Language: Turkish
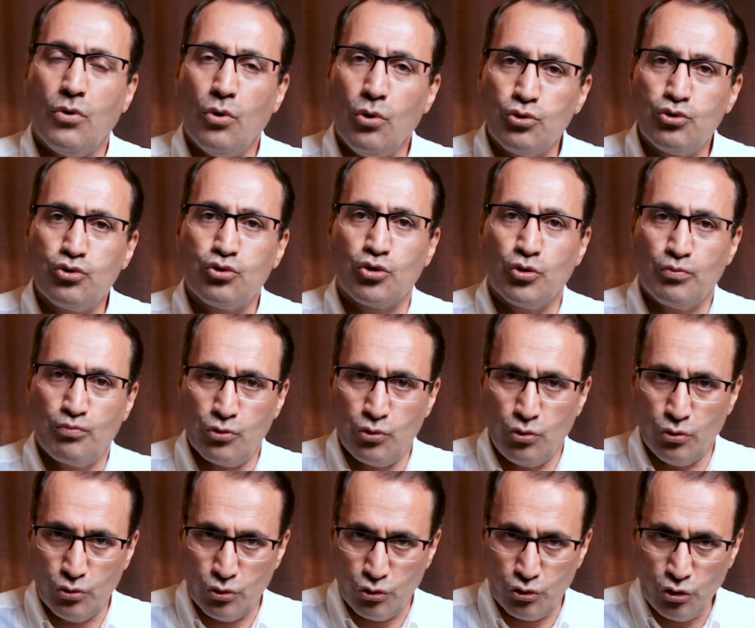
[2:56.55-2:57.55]
oturup
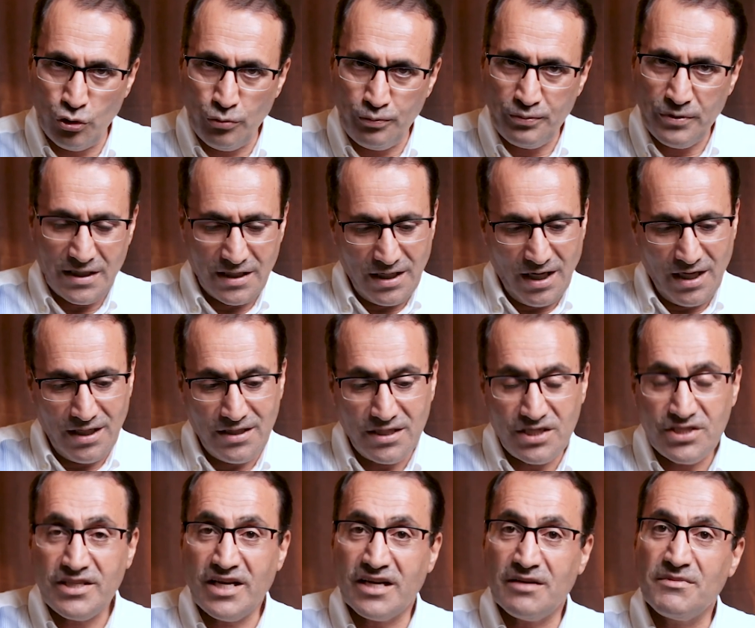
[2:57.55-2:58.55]
konuşup
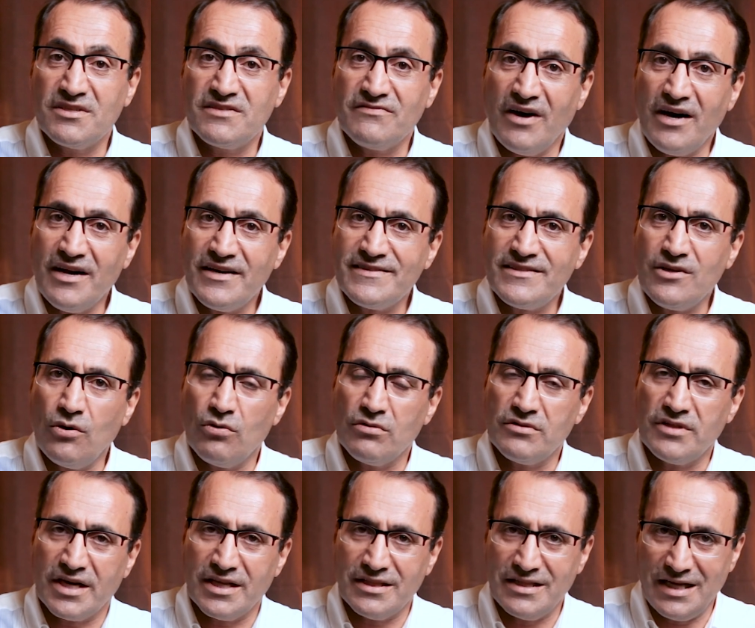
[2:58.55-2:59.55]
yanlışlarımız varsa
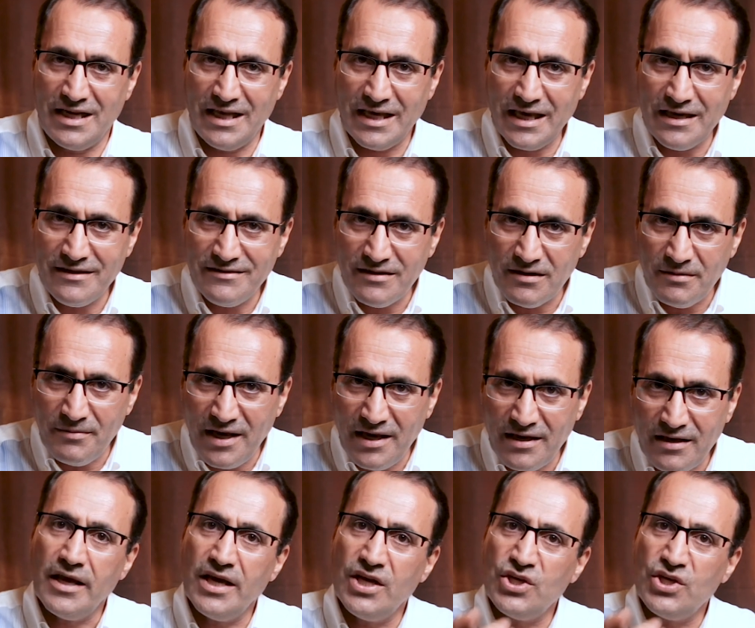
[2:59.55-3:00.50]
onları dile getirmek,